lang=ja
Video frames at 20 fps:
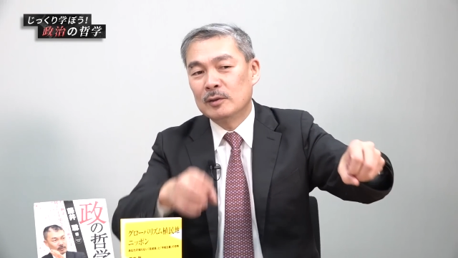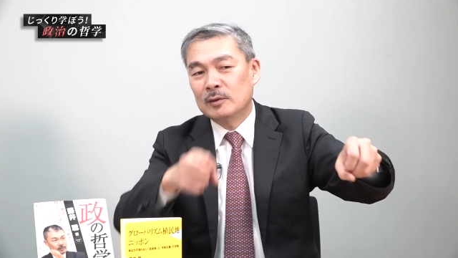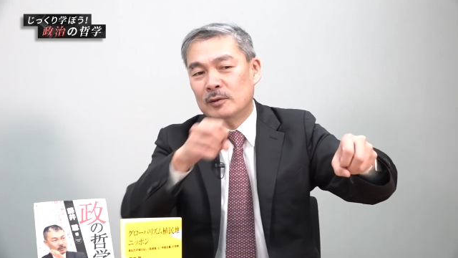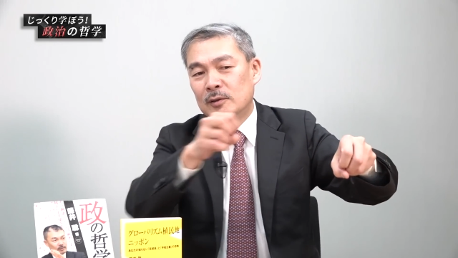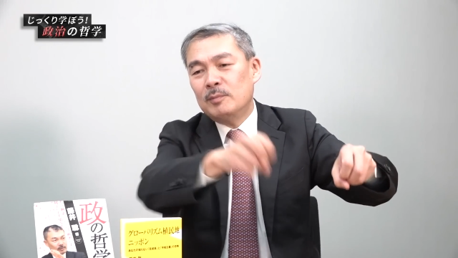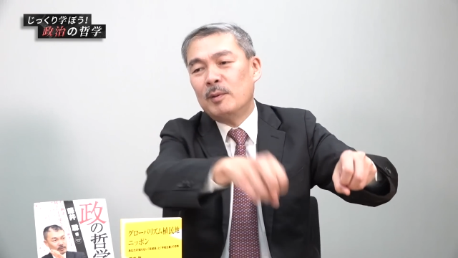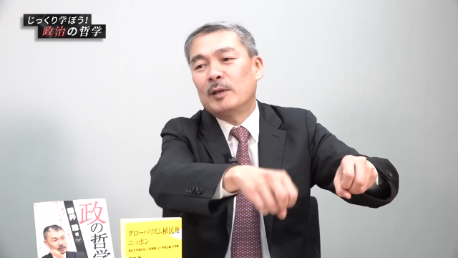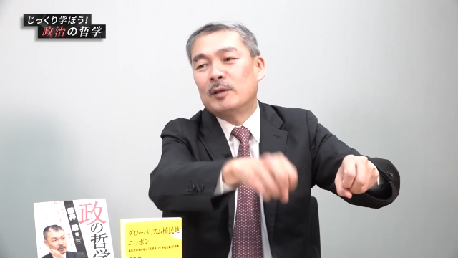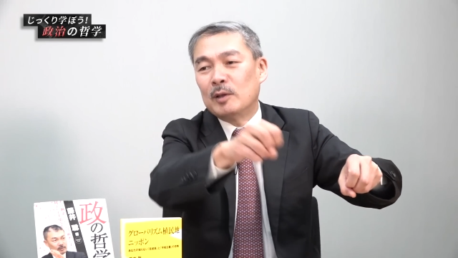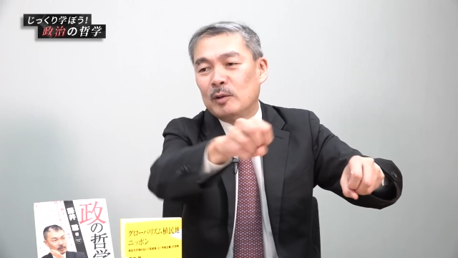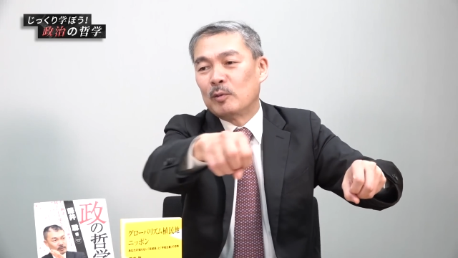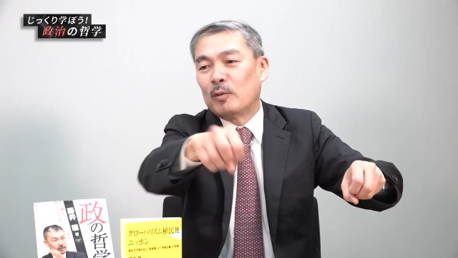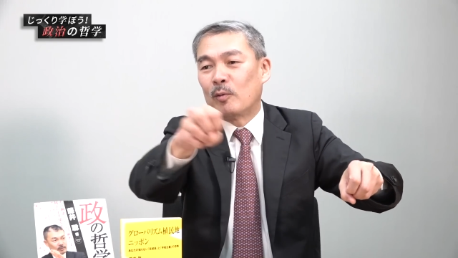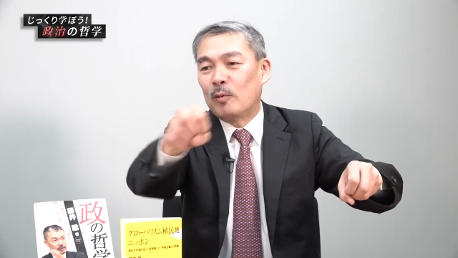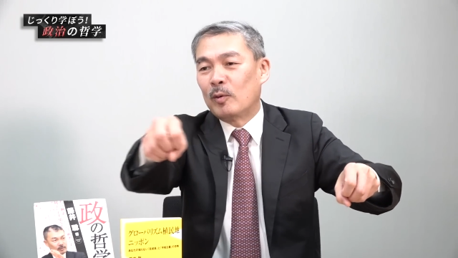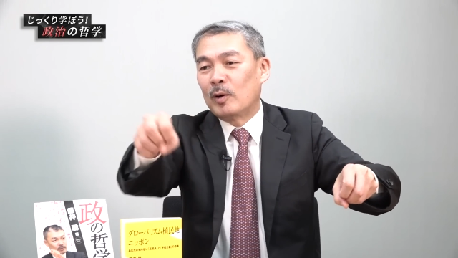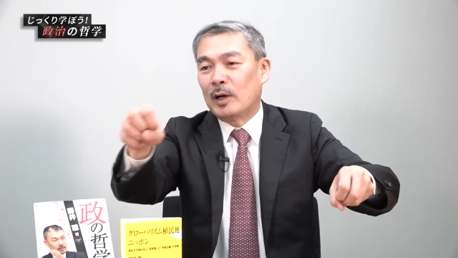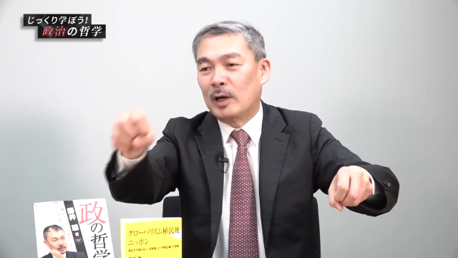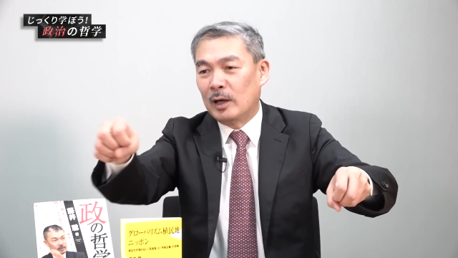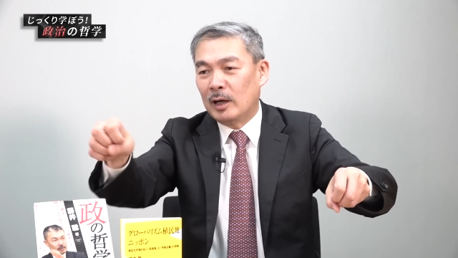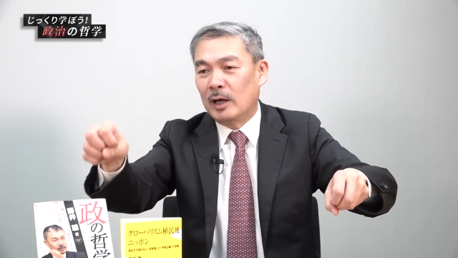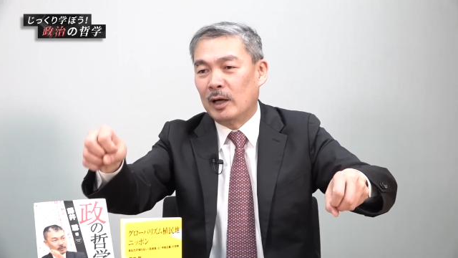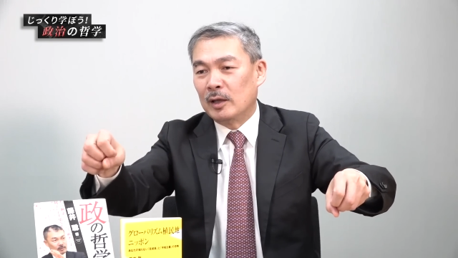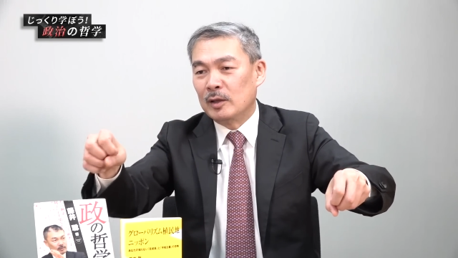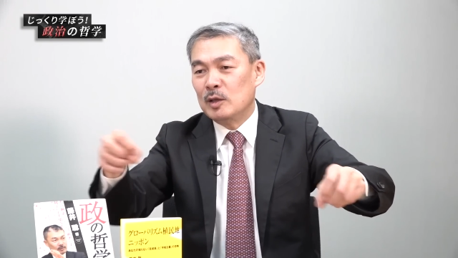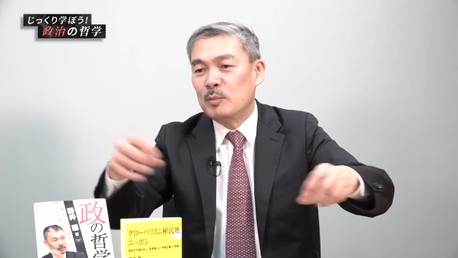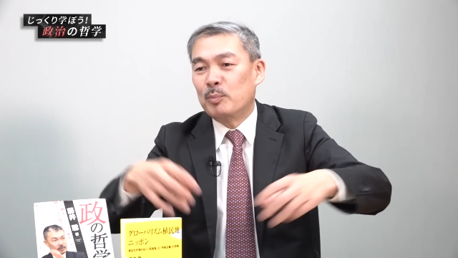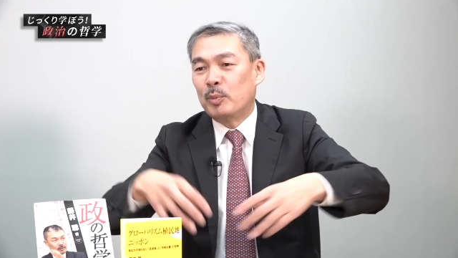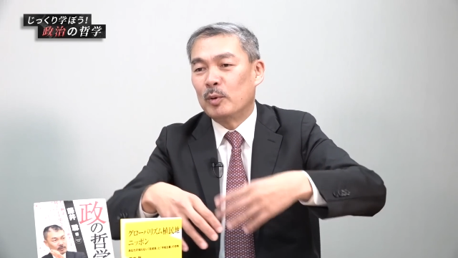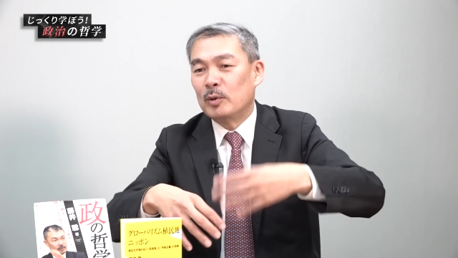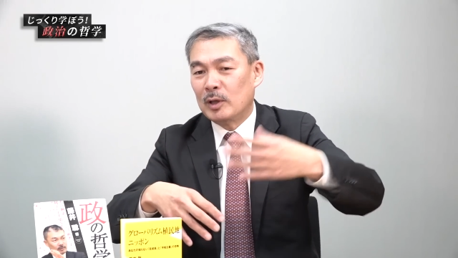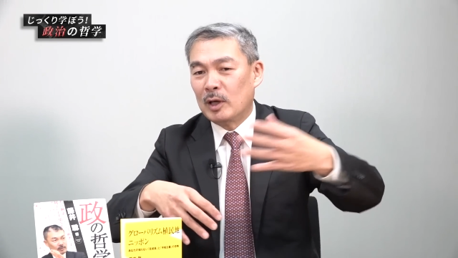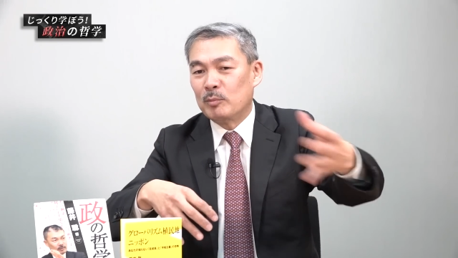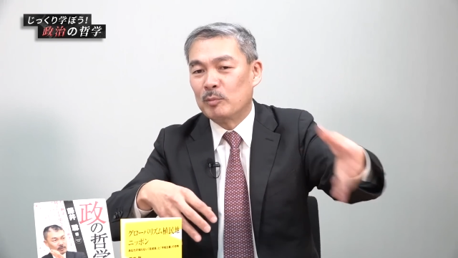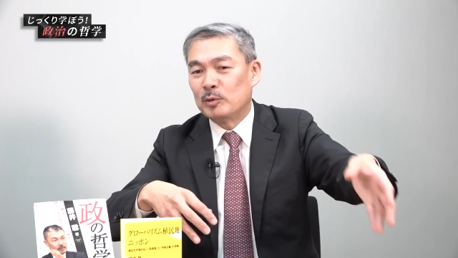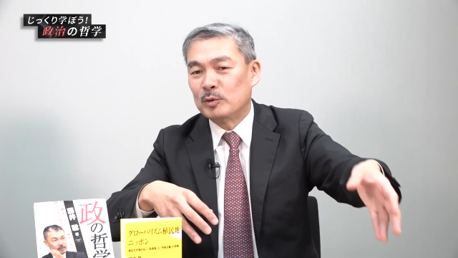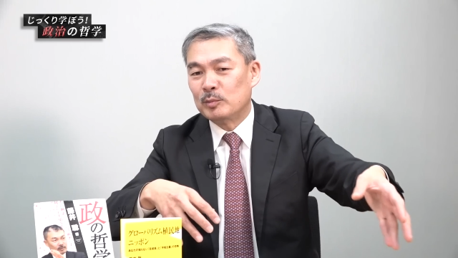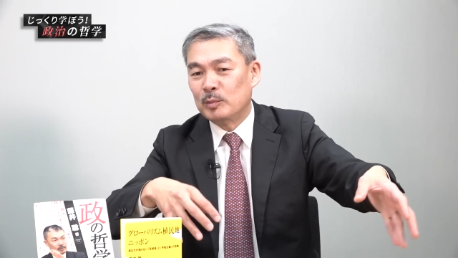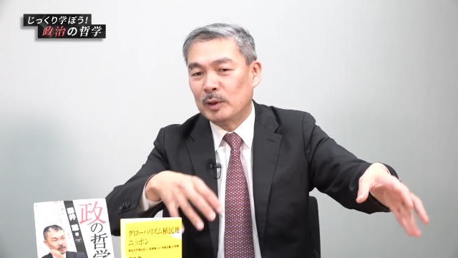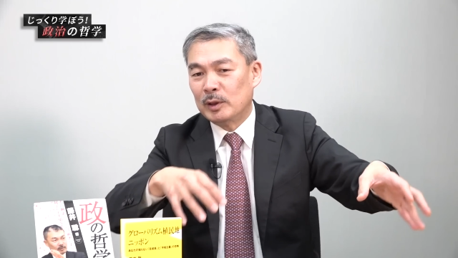すべての国家が日本以外
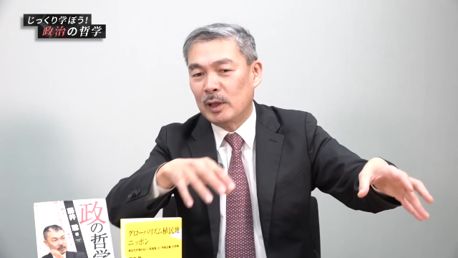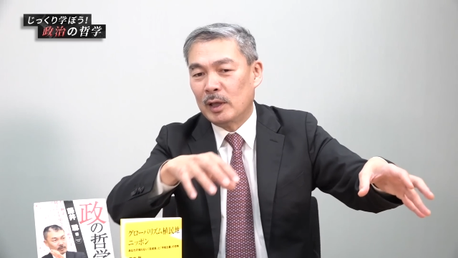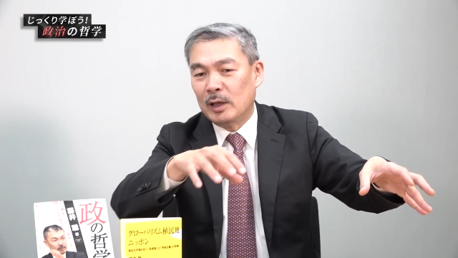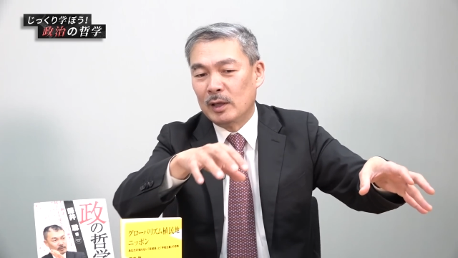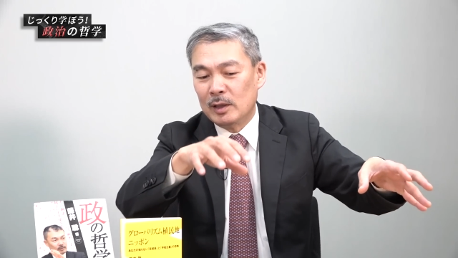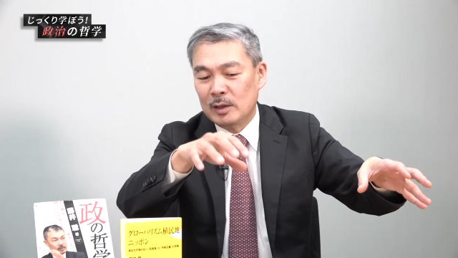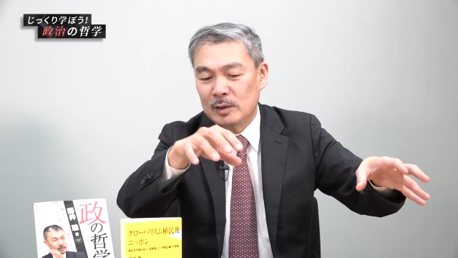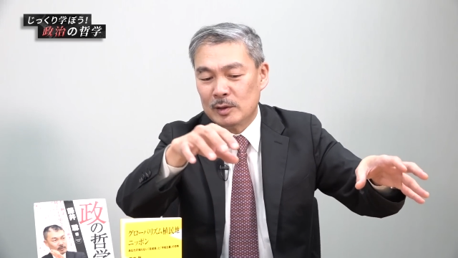も含めて